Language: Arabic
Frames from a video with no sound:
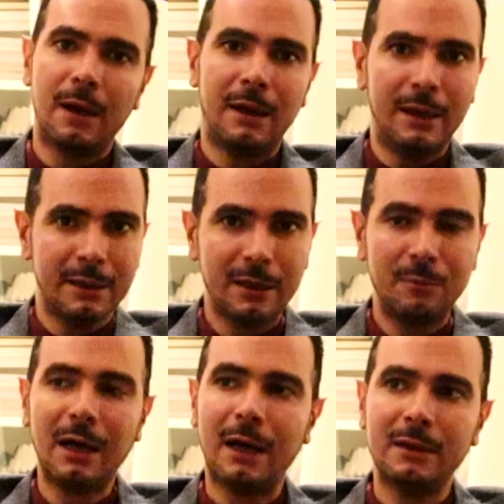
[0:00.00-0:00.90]
اللا
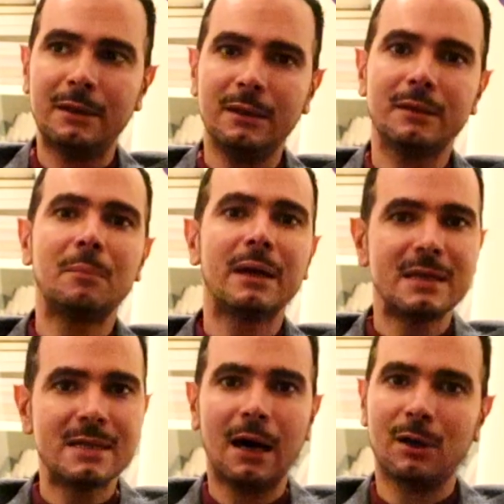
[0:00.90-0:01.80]
انجابيه علينا ان احنا
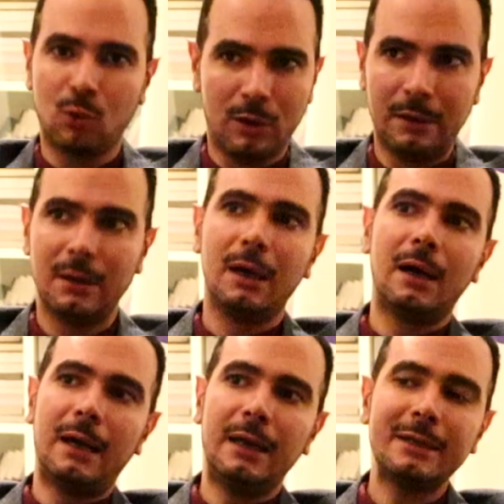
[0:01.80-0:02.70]
نميزها عن كل ده
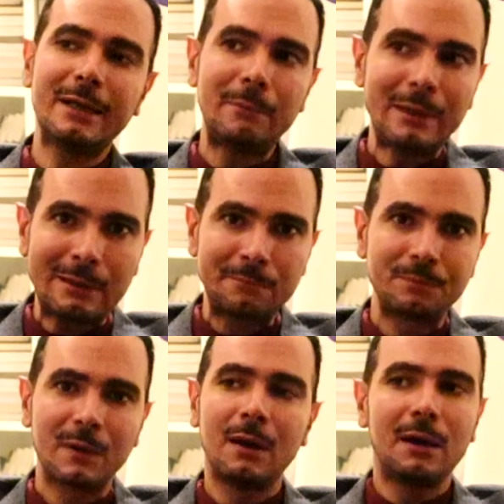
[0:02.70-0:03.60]
اللا انجابيه
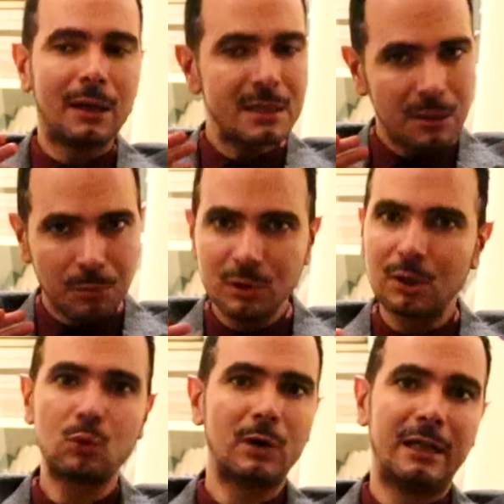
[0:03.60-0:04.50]
ليست
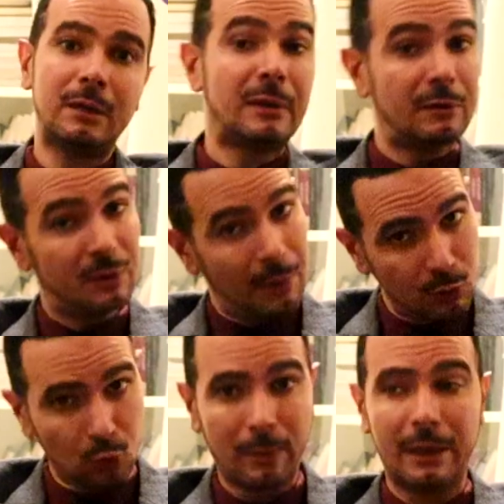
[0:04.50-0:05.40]
بالضرورة عدمية في
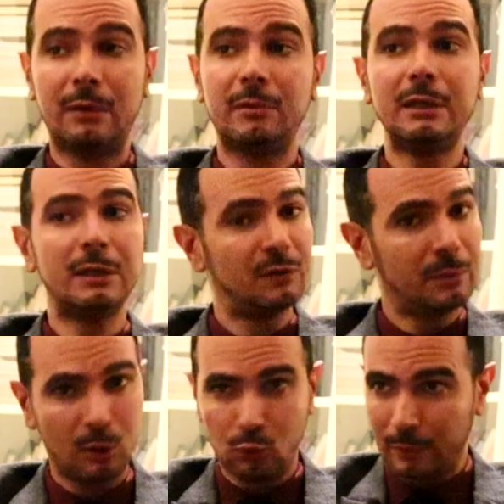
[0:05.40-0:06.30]
بعضهم عدميين في
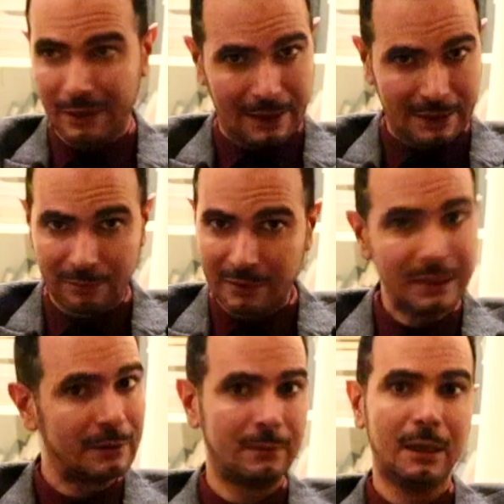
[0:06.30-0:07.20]
بعضهم غير
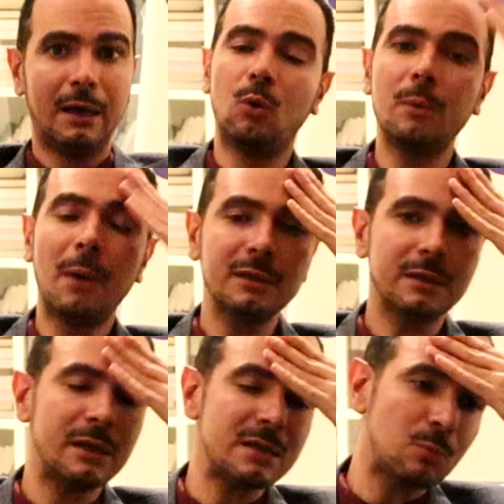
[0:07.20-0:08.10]
عدميين وبعض
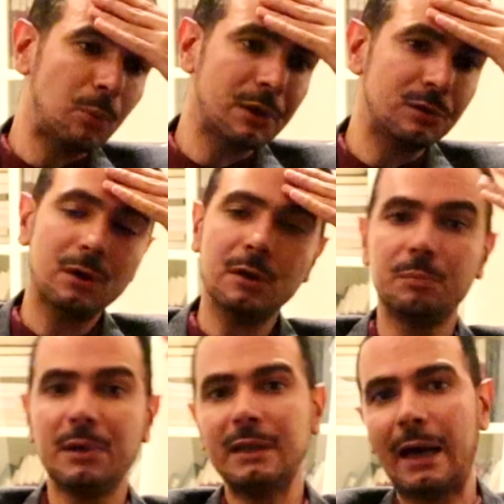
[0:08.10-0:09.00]
الناس ممكن تخلط
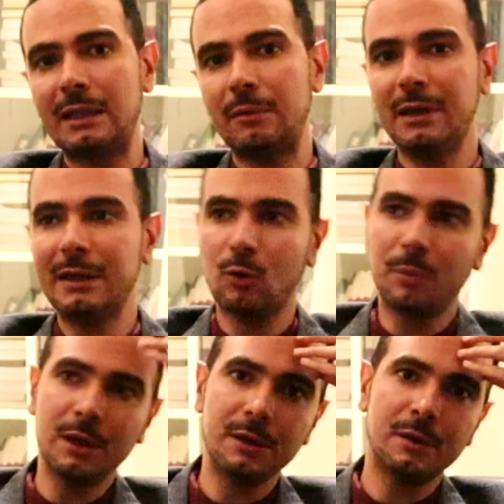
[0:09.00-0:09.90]
بين العدمية
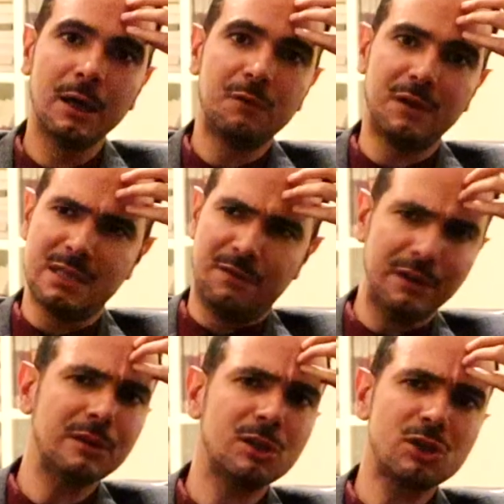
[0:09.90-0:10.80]
وبين
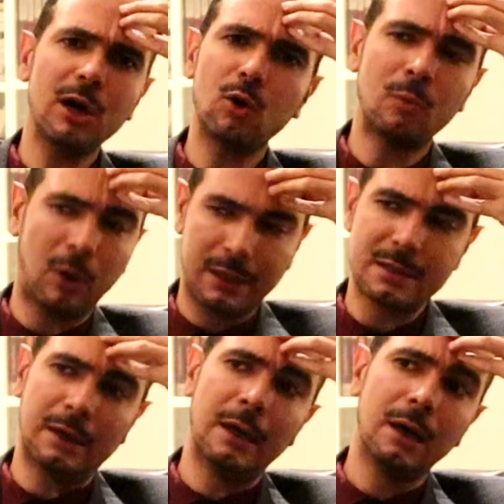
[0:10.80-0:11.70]
فلسفات التشاؤم وحاجات
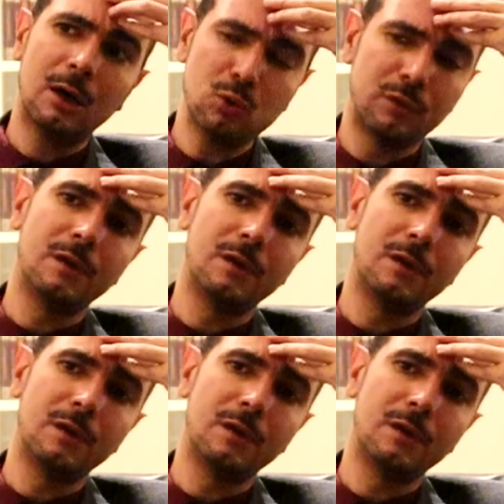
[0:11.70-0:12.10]
زي شوف